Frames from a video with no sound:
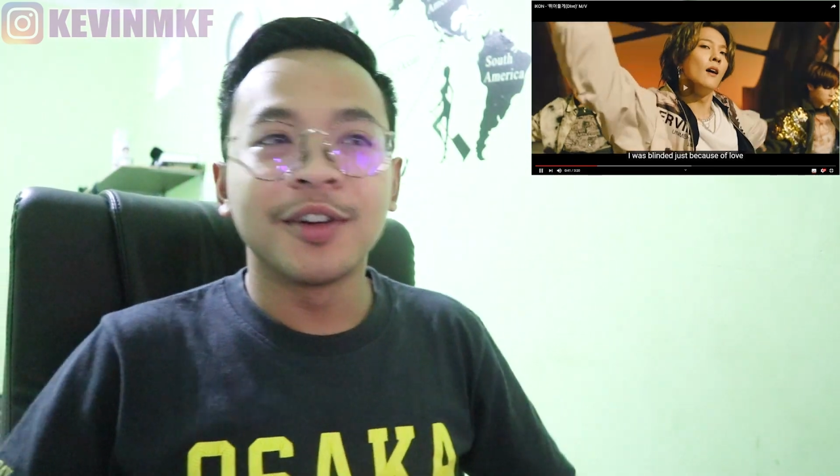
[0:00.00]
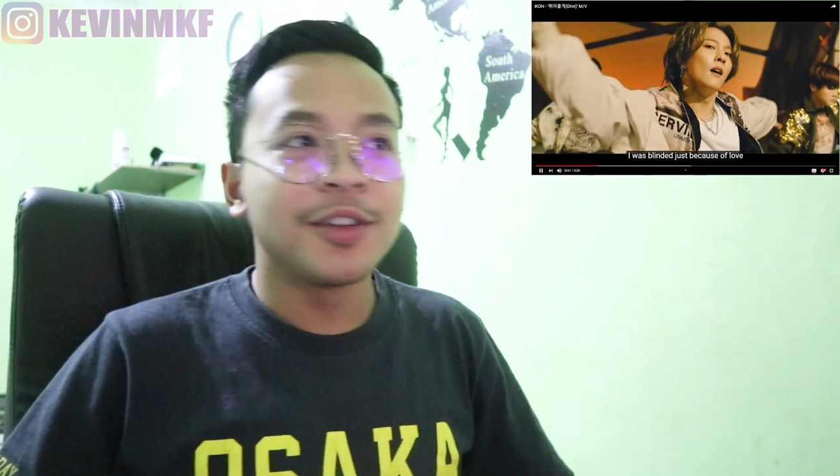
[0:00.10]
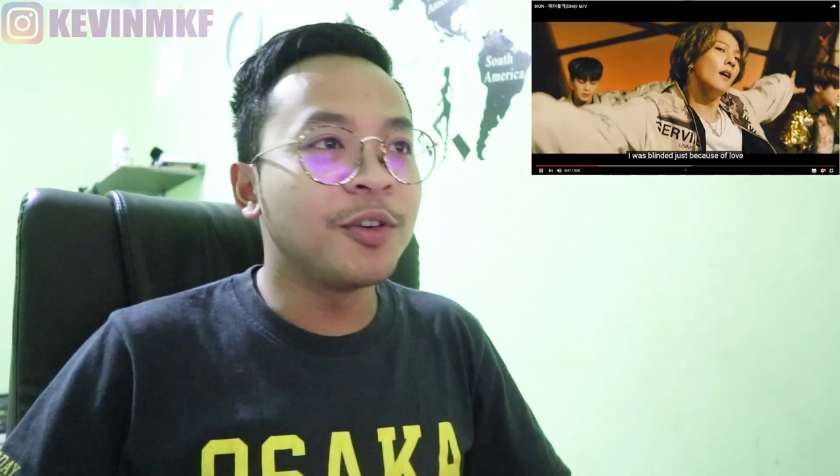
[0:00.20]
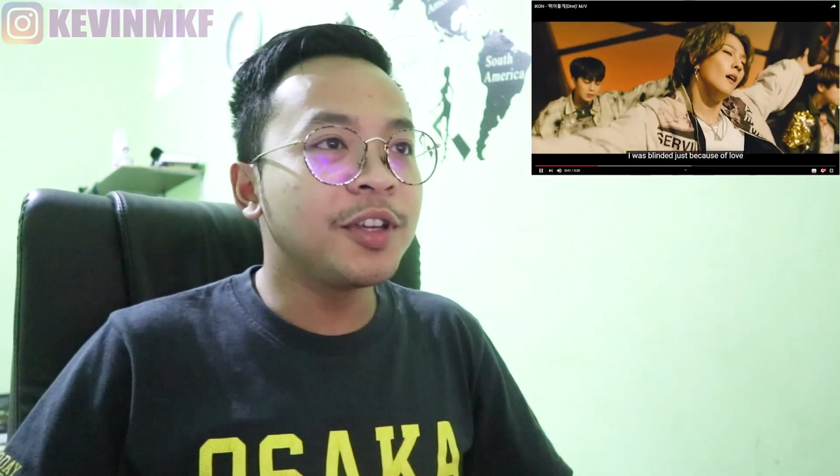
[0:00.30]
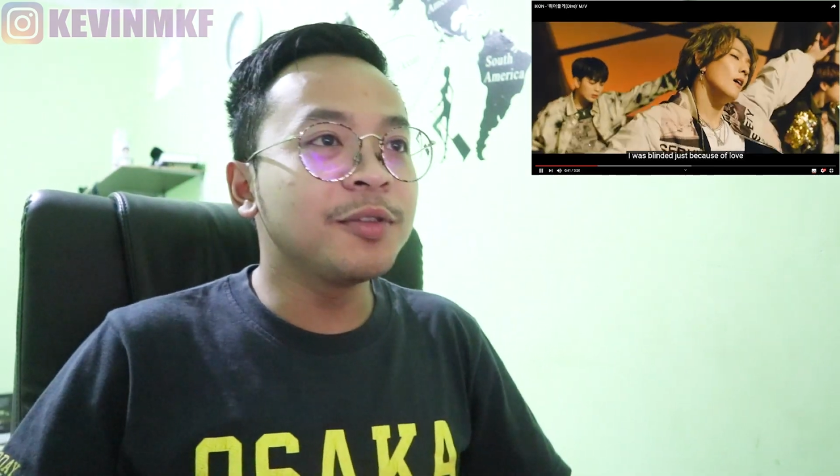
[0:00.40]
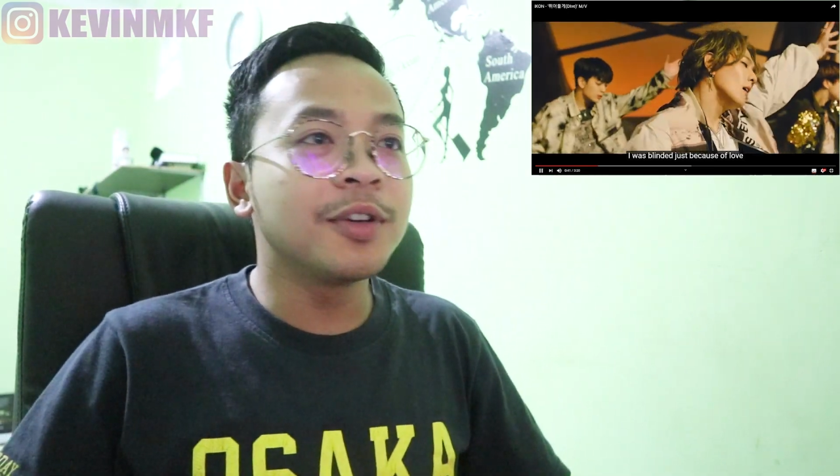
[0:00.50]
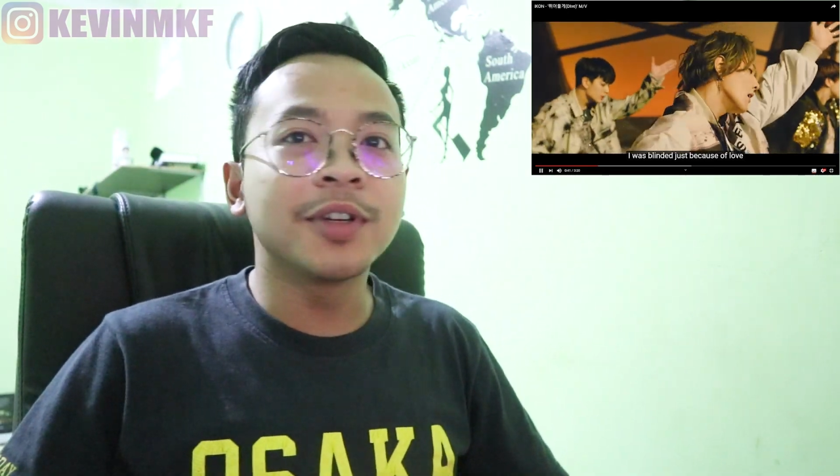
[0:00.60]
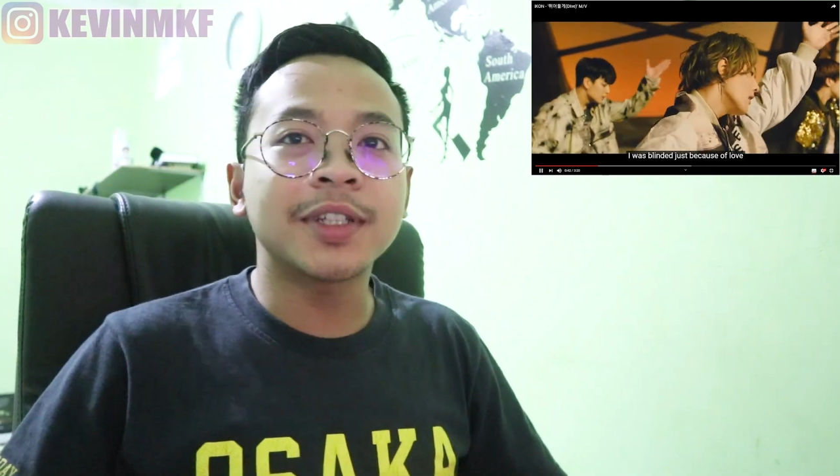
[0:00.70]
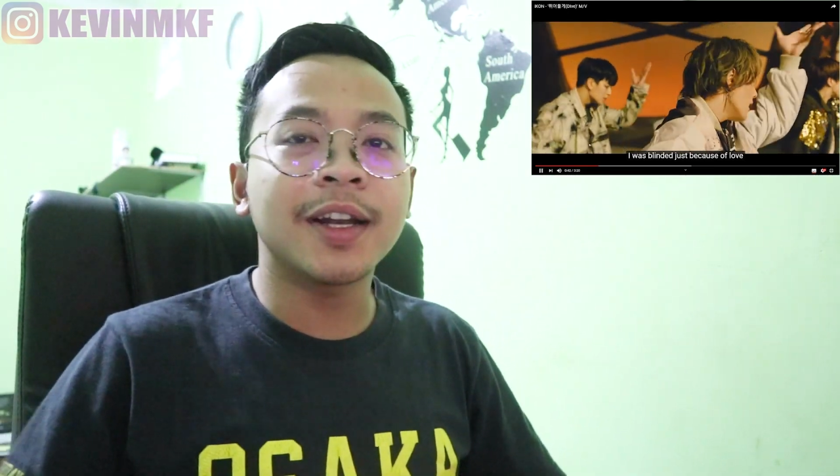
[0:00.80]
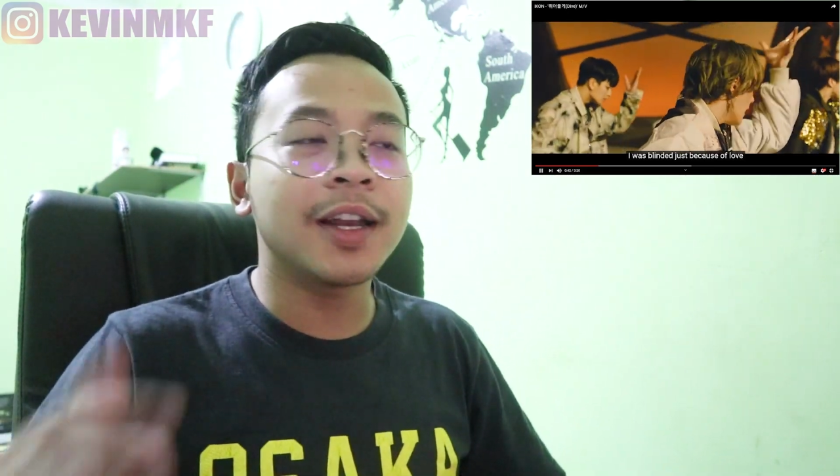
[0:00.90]
yo iya juga
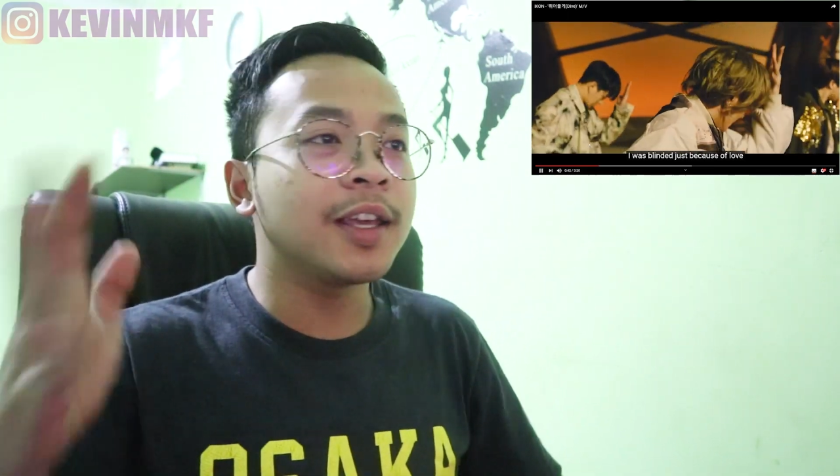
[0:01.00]
gue sekarang